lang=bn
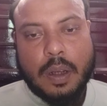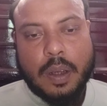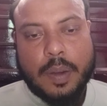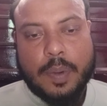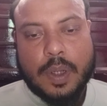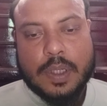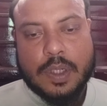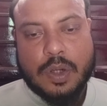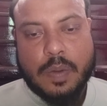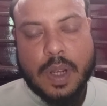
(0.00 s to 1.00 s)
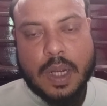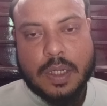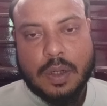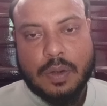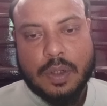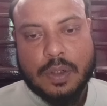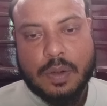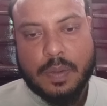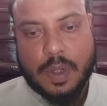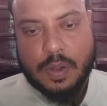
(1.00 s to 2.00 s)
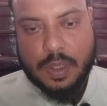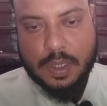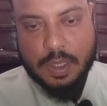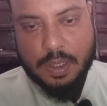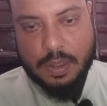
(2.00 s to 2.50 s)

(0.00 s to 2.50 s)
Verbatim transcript: কেমন আছেন সবাই আশা করি সবাই ভালো আছেন